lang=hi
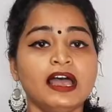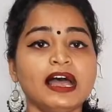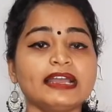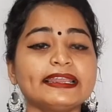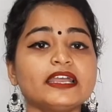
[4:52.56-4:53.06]

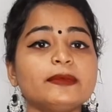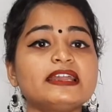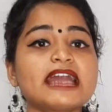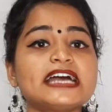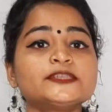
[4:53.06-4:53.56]
अगली
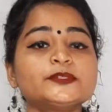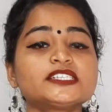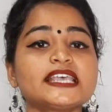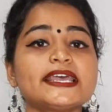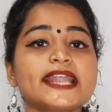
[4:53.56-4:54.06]
खबर राजपुर
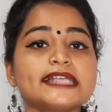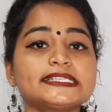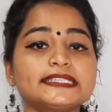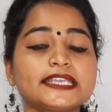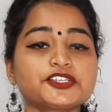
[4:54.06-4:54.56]
से है
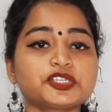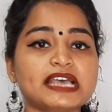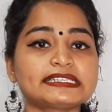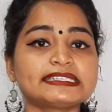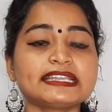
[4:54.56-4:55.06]
राजद के
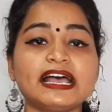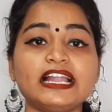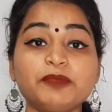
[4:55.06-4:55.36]
शासन काल